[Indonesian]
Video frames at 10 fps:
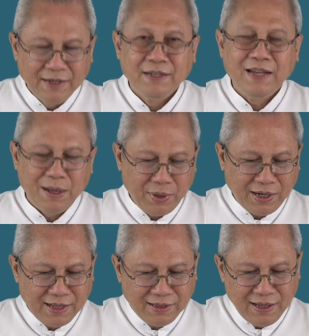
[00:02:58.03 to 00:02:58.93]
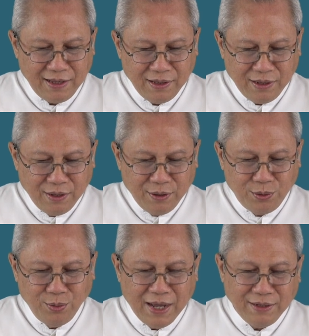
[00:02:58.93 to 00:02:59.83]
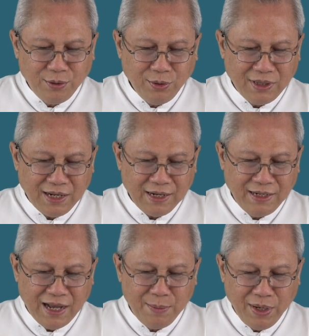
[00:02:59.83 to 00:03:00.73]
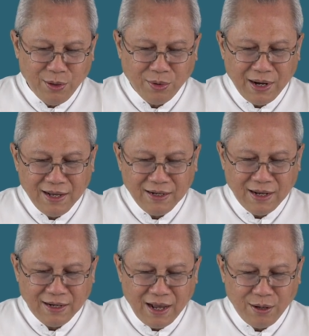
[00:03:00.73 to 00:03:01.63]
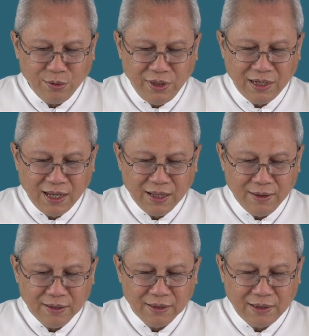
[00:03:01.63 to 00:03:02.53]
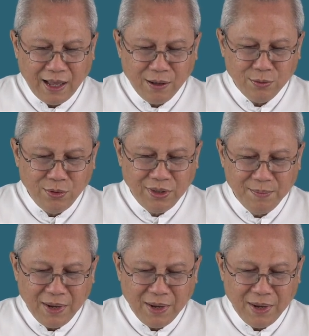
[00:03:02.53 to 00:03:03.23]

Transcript: Dia berkata, Tuhanku telah diambil orang dan aku tidak tahu di